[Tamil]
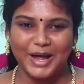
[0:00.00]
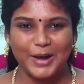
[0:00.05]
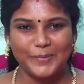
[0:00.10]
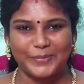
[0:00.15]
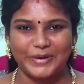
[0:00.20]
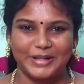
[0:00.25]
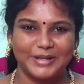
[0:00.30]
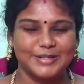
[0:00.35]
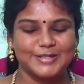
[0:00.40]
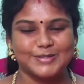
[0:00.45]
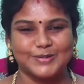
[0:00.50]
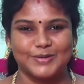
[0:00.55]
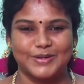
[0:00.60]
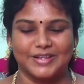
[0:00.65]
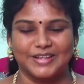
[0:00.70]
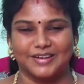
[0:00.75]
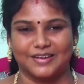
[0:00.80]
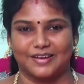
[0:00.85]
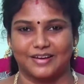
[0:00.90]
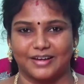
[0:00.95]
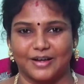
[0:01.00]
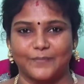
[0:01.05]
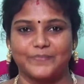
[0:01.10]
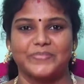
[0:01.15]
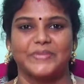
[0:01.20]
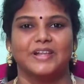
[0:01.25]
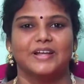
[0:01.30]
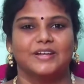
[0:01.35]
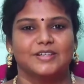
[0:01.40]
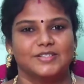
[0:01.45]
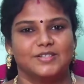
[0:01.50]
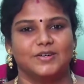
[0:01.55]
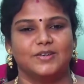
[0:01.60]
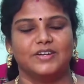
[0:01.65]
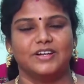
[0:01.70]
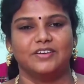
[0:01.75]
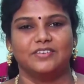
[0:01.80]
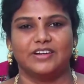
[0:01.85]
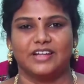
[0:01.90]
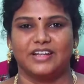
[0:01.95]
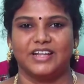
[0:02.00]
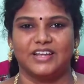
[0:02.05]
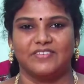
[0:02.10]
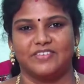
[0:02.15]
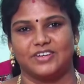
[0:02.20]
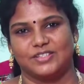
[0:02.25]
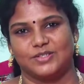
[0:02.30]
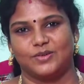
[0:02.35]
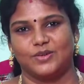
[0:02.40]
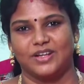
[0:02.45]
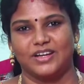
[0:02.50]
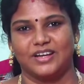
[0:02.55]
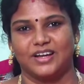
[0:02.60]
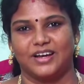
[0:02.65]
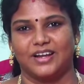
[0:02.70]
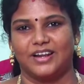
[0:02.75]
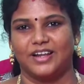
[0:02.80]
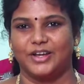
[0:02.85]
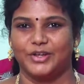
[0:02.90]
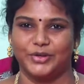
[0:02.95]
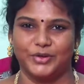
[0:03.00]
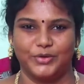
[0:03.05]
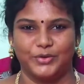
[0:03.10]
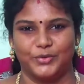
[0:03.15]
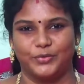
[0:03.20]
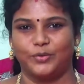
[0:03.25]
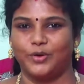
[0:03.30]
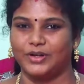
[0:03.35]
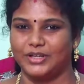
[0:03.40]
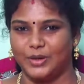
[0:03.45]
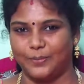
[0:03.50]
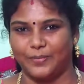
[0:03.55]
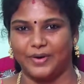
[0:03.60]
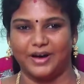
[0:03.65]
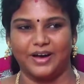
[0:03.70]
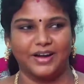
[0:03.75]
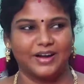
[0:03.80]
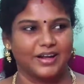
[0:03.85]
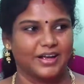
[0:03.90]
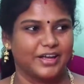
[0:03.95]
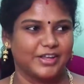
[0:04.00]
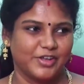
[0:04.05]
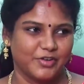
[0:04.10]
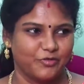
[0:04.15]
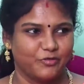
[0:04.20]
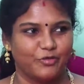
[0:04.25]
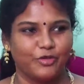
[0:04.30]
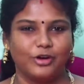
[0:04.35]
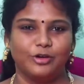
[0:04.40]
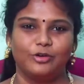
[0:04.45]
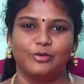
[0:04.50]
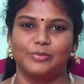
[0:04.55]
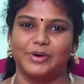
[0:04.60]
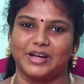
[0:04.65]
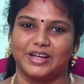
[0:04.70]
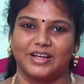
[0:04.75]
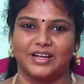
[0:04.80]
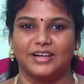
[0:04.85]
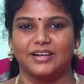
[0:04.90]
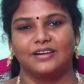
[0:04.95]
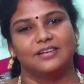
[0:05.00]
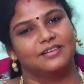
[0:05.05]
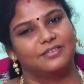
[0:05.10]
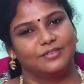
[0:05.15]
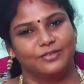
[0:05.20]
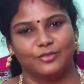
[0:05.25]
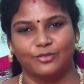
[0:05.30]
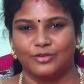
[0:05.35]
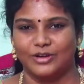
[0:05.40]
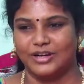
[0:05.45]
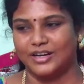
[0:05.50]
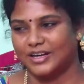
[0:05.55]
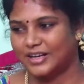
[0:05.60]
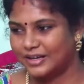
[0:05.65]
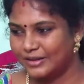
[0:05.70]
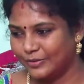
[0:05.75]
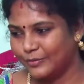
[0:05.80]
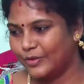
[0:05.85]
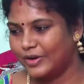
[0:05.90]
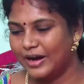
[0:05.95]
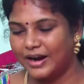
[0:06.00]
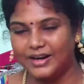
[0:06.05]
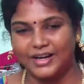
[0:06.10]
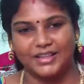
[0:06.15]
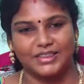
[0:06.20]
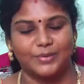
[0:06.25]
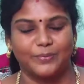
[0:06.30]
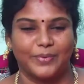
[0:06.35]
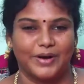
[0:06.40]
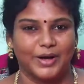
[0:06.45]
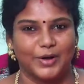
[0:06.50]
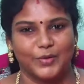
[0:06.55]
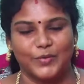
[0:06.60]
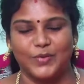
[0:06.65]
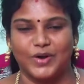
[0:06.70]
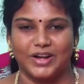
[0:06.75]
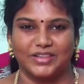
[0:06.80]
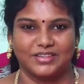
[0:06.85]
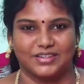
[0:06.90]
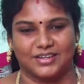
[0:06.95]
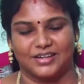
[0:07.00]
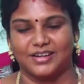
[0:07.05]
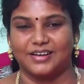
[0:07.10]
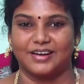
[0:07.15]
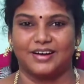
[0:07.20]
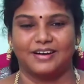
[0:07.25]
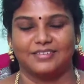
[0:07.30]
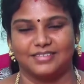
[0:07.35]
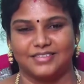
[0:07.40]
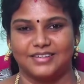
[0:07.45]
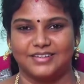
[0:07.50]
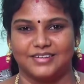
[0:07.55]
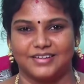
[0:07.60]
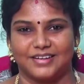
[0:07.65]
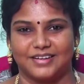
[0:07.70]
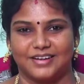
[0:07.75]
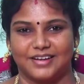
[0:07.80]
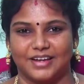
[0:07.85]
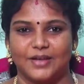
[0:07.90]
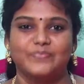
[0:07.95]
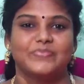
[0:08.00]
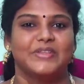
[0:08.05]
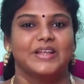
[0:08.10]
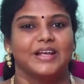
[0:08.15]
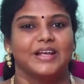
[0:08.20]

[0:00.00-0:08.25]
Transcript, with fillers: அப்படின்னு சொல்லியிருக்காங்க சொன்ன உடனே இவர் சொல்லியிருக்காரு ஐயோ அங்கே பாருங்கள் எவ்வளோ மக்கள் உங்கள் உங்கள் ஆட்டத்தை பார்க்கணுன்றதுக்காக காத்துக்கிட்டு இருக்காங்க